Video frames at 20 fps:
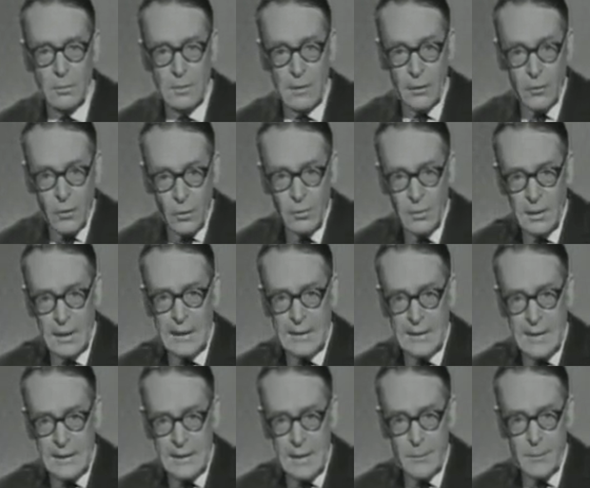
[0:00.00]
Danton, qui le
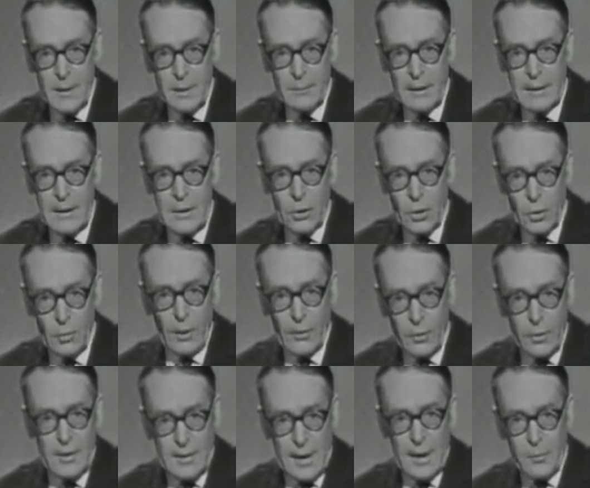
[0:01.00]
5 septembre a dit Je demande
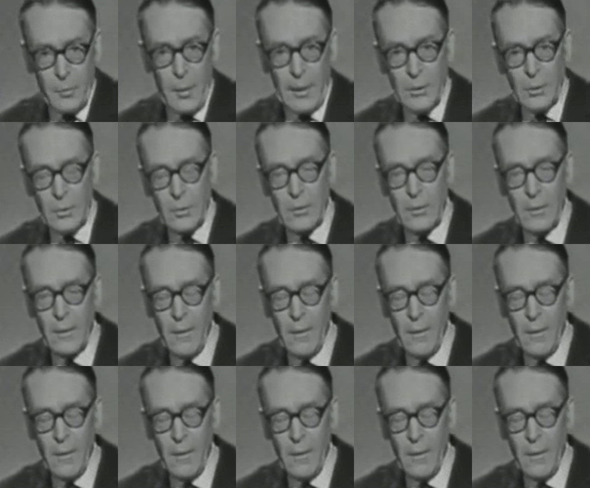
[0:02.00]
une tête par jour.